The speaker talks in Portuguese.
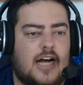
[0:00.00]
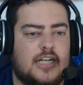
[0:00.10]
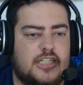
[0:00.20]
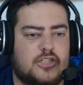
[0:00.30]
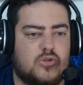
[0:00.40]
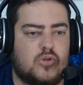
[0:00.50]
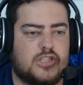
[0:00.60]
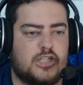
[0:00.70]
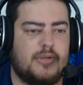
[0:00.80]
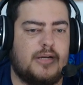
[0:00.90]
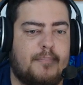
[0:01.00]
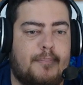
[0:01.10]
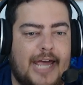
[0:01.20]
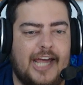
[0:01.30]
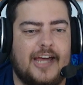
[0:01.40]
A gente usou o time
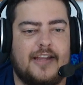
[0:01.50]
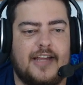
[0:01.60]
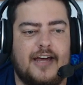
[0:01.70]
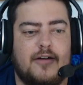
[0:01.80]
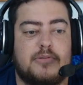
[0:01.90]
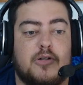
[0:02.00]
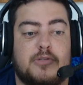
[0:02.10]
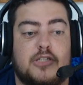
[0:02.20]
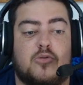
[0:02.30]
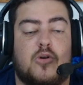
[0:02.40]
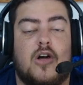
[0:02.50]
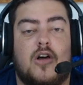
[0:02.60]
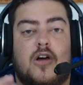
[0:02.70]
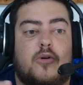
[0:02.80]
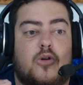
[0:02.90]
B, né? Eu, preciso
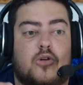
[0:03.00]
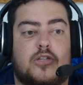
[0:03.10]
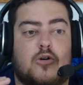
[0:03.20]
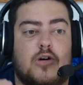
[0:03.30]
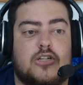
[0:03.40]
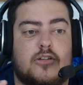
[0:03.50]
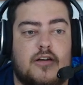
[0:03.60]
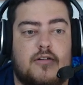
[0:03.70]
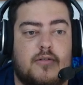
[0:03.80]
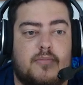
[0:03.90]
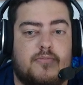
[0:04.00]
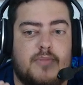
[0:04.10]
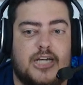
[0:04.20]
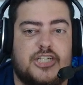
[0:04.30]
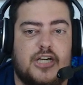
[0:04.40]
outra coisa que eu tenho que
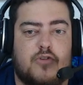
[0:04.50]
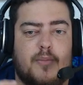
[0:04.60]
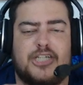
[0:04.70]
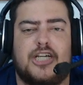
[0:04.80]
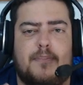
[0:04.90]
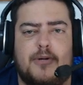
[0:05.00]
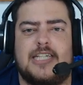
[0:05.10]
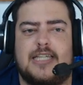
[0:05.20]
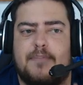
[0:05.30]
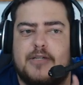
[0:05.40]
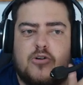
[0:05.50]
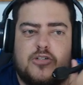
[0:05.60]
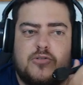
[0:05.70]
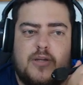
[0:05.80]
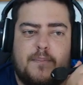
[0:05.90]
mexer, eu vou mexer depois desse
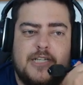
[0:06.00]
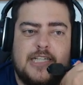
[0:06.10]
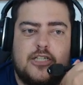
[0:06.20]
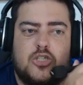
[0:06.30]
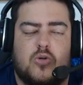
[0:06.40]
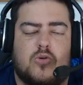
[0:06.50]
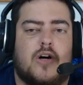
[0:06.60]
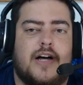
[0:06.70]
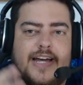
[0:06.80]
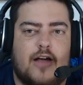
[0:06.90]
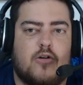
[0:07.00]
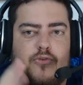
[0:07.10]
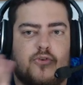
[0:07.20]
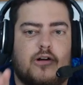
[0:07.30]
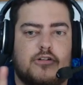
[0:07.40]
episódio, depois desse jogo, é
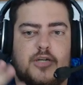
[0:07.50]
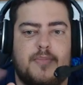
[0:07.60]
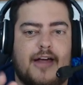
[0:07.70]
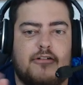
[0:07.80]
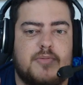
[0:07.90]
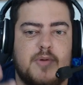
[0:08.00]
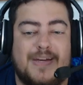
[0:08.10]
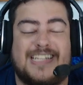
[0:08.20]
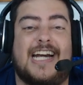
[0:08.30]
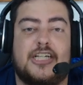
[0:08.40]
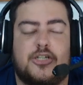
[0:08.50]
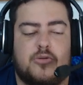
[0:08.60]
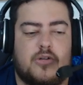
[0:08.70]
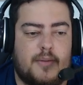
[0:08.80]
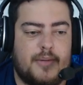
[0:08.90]
configurar o time A e o time B
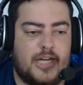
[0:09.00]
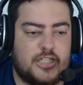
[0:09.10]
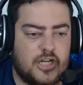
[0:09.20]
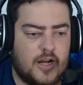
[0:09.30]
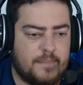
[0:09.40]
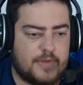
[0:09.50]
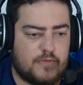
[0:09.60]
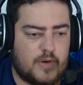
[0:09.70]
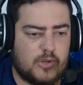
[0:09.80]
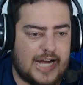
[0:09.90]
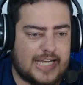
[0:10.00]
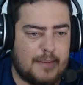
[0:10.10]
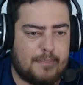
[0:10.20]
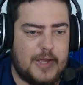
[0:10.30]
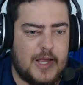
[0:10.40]
certinho novamente. Então vamos lá,
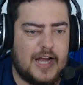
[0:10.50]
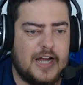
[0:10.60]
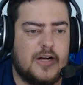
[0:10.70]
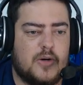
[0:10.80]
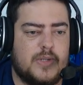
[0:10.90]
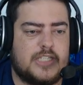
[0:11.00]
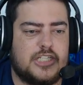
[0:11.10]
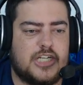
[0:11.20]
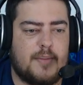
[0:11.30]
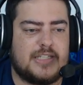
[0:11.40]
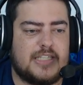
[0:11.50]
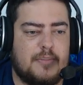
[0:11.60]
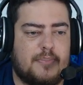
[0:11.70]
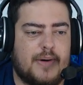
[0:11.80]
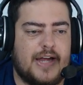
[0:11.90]
Kepinha, Ricci James
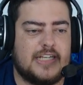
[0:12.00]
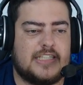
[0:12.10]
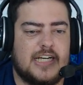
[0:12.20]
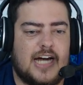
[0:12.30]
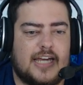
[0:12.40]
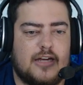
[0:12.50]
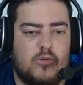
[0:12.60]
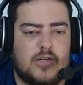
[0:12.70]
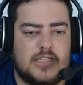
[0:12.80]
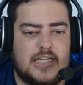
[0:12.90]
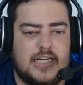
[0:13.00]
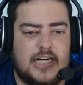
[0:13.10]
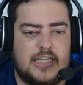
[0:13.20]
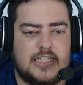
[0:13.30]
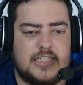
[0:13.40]
e Banhes, aqui é o Lucas
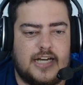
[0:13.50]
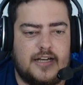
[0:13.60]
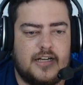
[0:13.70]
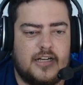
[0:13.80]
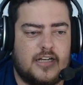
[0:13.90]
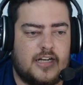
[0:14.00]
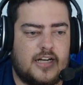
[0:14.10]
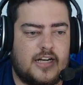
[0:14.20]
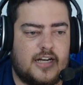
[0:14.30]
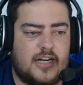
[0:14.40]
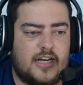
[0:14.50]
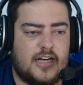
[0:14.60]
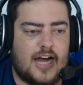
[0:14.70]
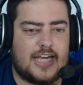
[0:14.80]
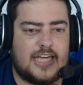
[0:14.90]
Hernandes, né?
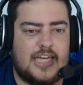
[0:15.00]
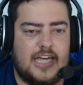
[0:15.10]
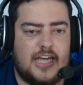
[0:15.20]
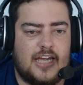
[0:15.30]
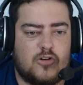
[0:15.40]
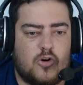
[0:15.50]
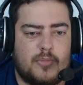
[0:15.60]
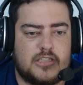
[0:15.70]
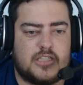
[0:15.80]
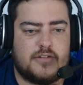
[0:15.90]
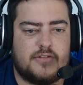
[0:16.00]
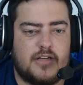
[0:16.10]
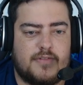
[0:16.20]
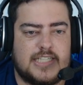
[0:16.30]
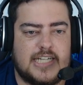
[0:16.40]
É, aqui, como
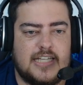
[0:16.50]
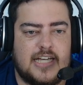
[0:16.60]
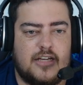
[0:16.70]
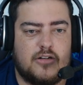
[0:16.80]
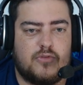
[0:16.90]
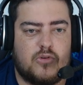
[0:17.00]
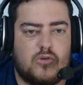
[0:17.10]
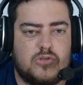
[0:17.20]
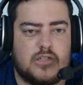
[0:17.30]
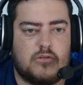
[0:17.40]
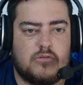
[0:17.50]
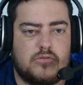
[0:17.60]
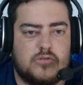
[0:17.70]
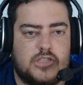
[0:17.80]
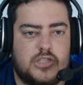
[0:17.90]
teve a saída ali, eu vou usar
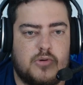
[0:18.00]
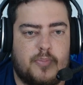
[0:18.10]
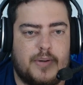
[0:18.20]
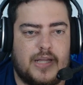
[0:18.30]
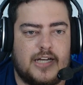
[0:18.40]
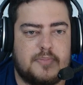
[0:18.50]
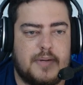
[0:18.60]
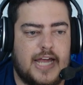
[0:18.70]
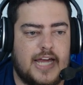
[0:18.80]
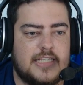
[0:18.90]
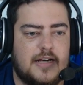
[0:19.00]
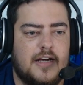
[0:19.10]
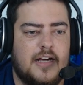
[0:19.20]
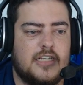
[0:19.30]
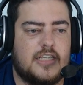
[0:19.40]
o Tio pela experiência
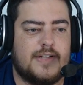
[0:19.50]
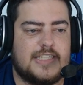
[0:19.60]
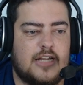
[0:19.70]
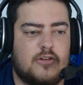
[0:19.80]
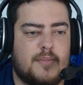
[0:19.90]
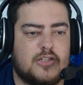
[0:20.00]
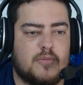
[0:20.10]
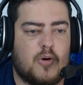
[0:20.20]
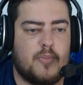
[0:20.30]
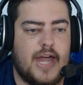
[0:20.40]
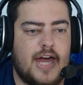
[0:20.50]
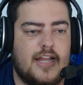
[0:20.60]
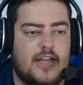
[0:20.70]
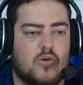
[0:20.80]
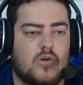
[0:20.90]
teve a saída do Emerson
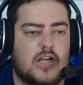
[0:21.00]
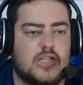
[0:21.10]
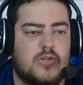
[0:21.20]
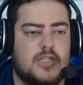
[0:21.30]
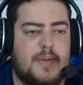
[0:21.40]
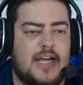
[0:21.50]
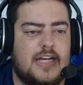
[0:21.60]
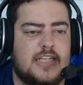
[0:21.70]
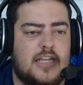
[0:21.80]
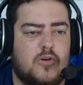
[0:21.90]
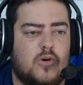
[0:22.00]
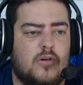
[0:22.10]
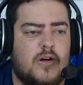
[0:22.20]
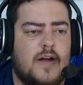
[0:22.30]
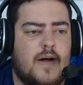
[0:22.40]
Palmieri, né? Douglas Luiz Bela e
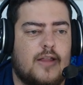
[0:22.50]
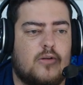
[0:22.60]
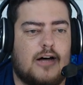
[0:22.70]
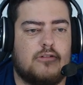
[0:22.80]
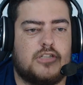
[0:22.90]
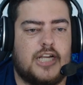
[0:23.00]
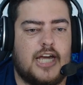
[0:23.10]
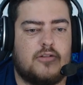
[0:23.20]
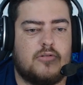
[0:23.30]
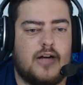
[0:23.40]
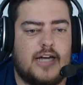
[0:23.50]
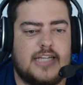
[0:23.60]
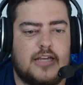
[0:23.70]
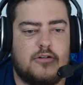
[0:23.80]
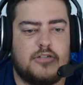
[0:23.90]
Zaniolo. Do lado direito eh,
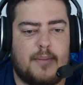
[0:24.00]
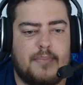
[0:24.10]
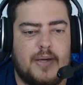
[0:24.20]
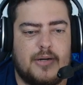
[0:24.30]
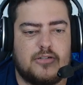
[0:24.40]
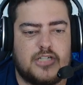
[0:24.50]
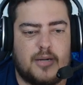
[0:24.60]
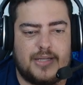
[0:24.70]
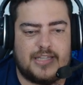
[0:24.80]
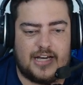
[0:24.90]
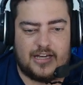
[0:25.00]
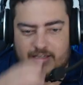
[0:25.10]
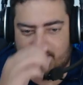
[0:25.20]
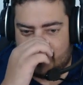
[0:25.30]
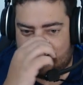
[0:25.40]
seria o Diaby, mas o Diaby tá
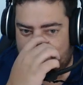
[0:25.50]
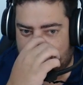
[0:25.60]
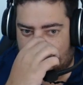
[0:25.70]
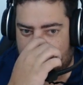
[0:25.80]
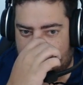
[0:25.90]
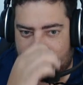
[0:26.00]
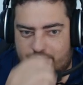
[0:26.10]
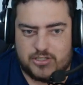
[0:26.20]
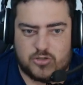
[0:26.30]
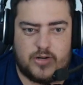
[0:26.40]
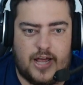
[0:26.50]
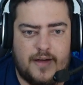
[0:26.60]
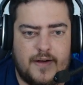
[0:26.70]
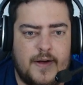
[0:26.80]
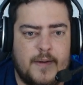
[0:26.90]
em problema físico,
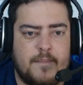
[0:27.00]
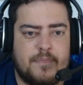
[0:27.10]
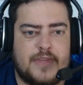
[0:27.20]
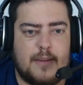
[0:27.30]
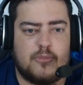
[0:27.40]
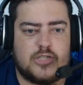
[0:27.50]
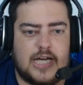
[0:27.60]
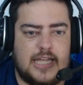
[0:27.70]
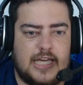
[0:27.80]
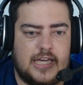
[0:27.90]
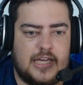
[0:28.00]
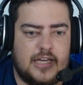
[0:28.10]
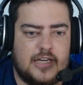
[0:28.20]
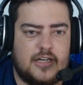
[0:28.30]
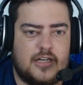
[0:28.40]
né? Temos ali.
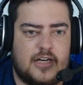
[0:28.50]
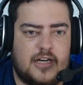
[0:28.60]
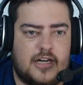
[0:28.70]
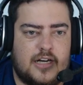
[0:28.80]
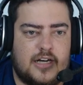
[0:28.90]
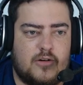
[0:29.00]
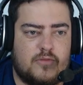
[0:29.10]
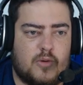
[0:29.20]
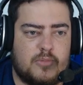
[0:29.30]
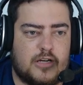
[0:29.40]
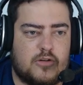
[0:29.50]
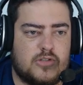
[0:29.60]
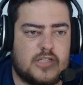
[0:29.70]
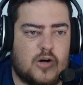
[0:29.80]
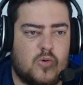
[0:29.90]
Uh, vamos ter
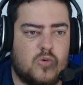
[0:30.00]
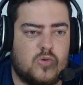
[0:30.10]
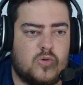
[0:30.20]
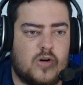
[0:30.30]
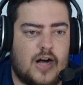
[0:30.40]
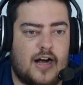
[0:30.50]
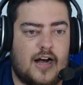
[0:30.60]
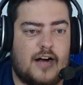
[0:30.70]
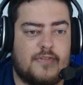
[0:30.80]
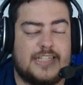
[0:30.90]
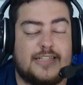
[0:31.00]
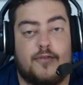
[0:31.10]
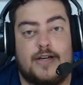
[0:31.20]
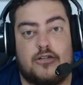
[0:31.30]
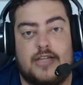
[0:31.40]
que usar o, o Havertz.
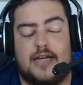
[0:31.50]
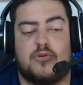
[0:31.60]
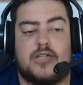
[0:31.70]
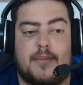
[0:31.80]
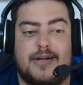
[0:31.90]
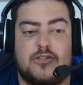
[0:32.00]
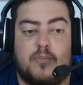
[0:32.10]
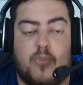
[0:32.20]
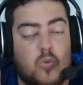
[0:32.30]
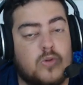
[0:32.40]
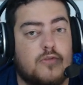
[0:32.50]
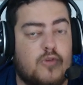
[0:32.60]
Talvez eu tenha que buscar mais um ponta.